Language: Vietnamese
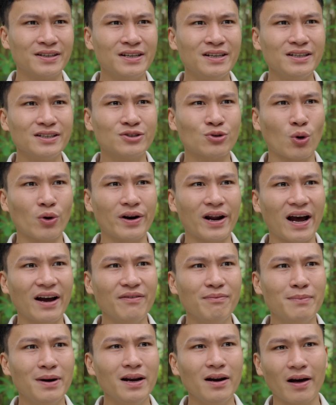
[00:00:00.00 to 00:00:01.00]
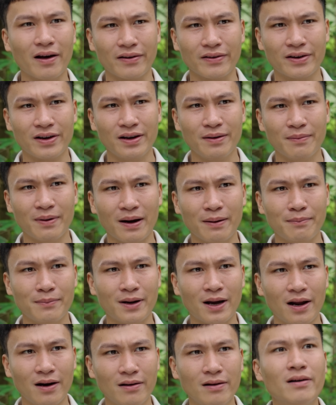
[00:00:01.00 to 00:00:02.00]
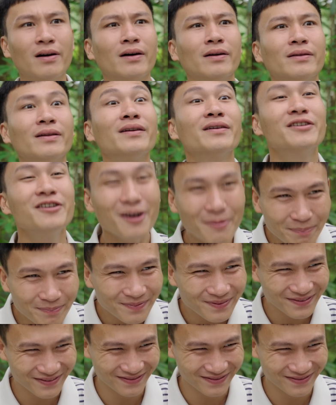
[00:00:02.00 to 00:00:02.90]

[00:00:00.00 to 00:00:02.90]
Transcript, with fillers: tí xón đái mấy lần khi mà em đã lừa tên cướp